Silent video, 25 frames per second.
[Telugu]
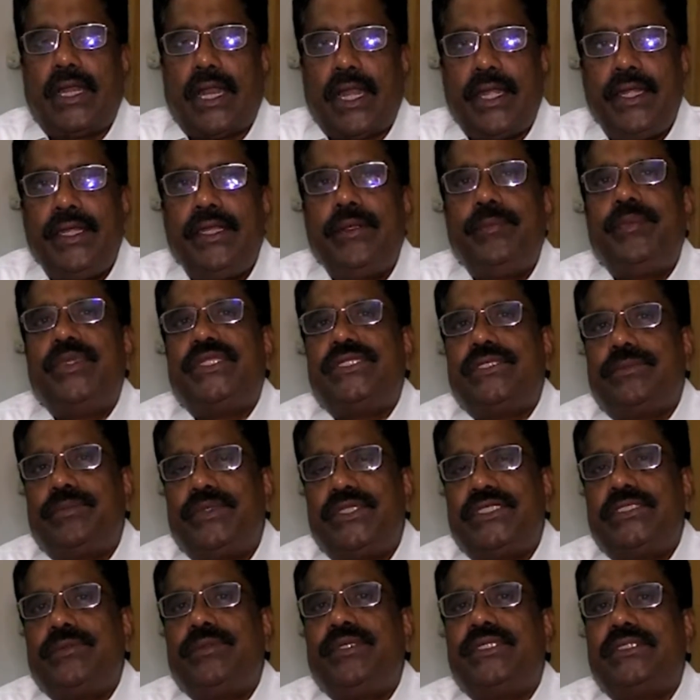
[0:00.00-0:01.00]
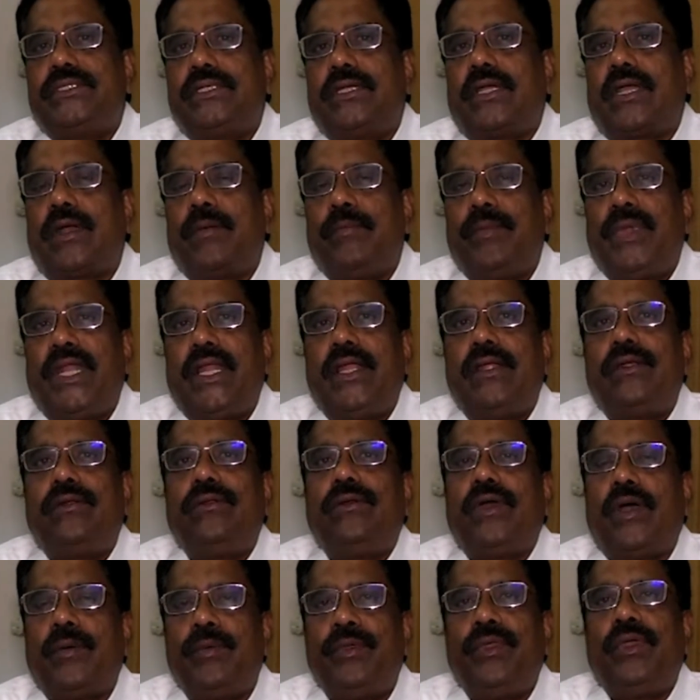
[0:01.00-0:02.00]
అన్ని పిచ్చి పిచ్చి పిచ్చిగా
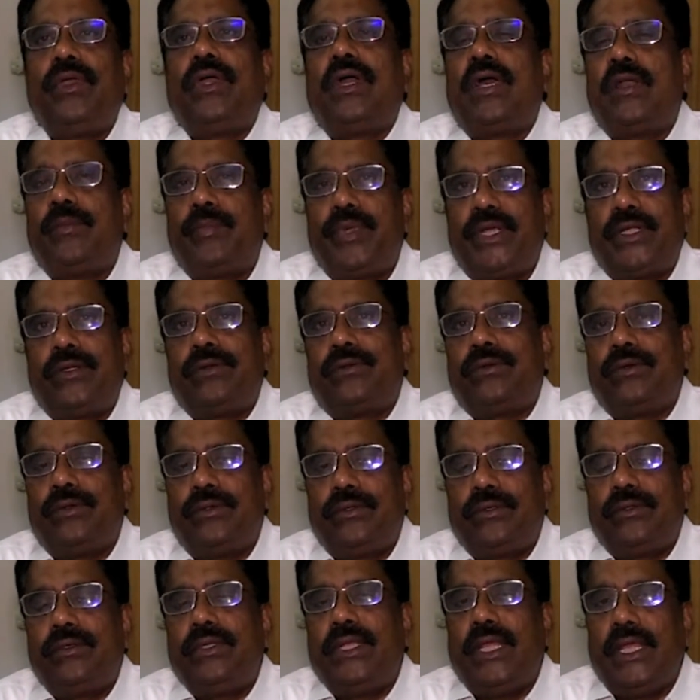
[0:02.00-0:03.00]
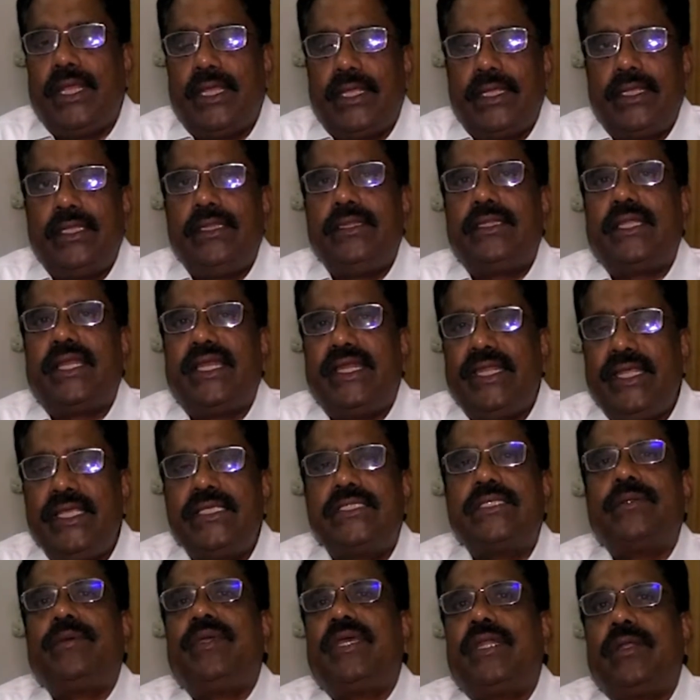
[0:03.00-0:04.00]
కంప్లైంట్లు అభియోగాలు పెట్టుకుంటూ ఇంత
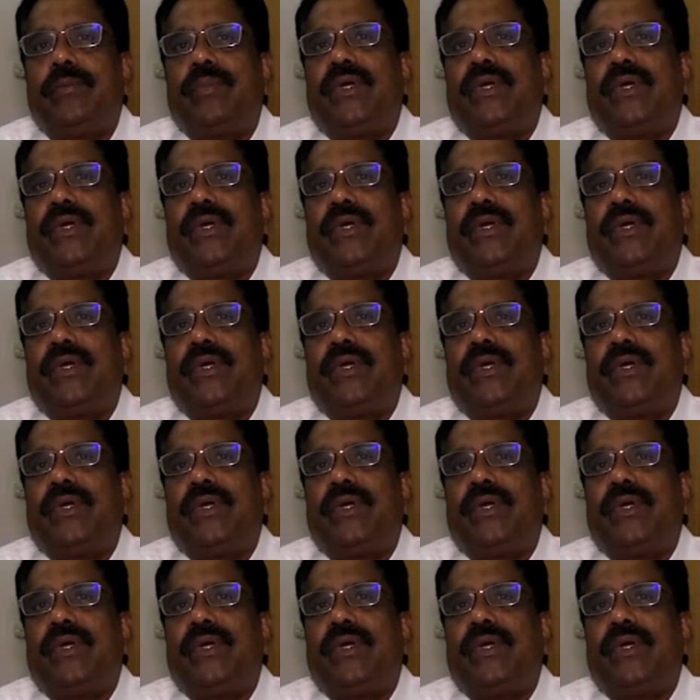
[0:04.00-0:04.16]
నీచమైన